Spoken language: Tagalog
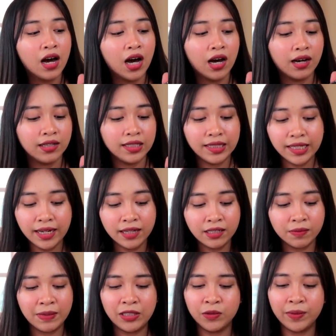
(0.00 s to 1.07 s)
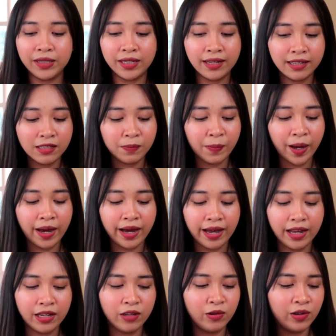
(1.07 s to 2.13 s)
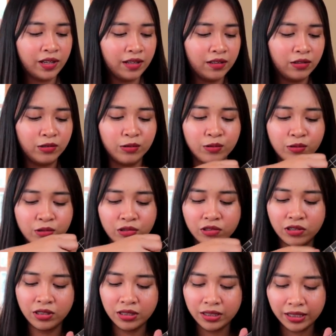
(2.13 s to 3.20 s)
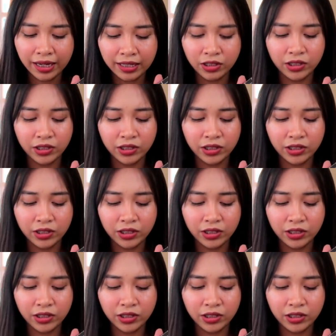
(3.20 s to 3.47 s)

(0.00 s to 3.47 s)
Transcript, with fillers: uh, strings, medyo matigas pa and you need to stretch